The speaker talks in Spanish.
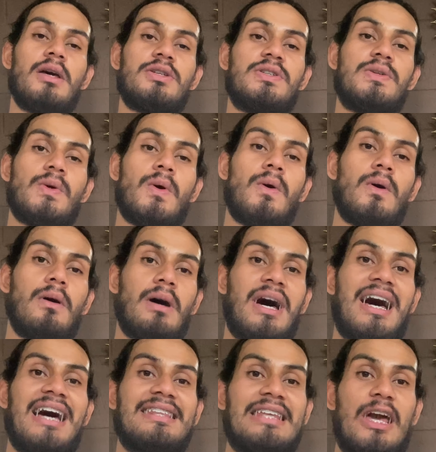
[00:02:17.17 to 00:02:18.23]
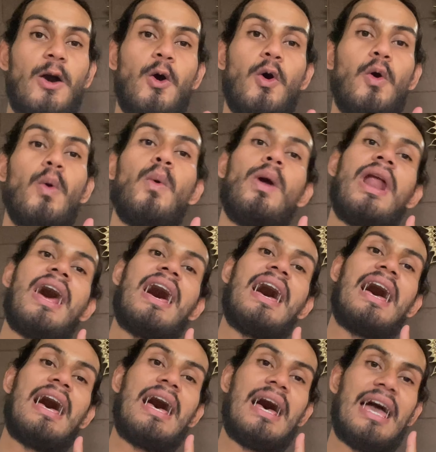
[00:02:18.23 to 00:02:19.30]
So, ah, tengo
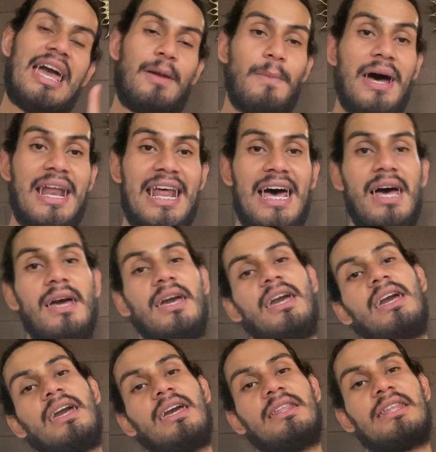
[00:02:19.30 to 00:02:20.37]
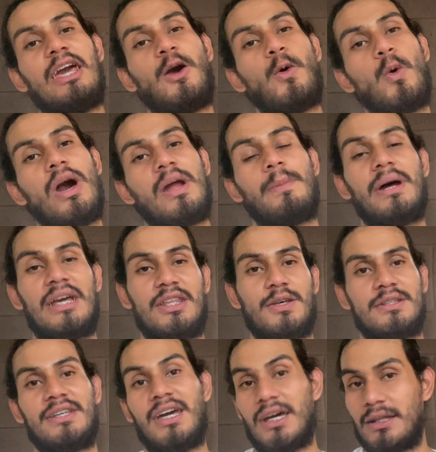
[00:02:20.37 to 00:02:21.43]
una hermana y tengo un hermanito,
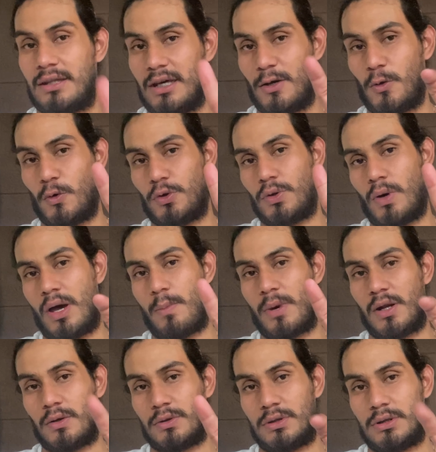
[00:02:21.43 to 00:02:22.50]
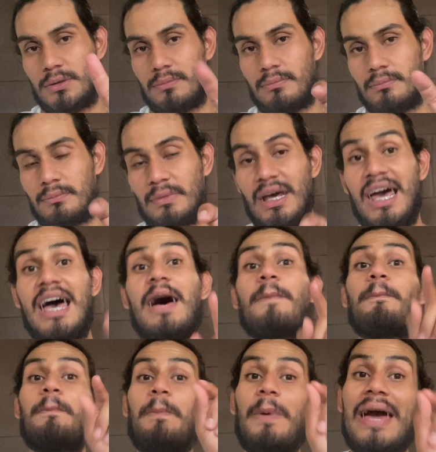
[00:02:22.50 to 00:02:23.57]
así que tengo dos hermanos.
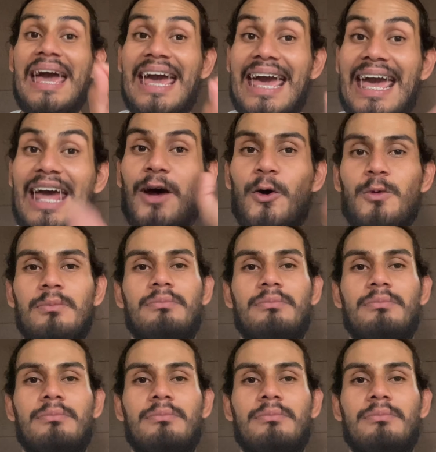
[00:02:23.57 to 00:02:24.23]
Pero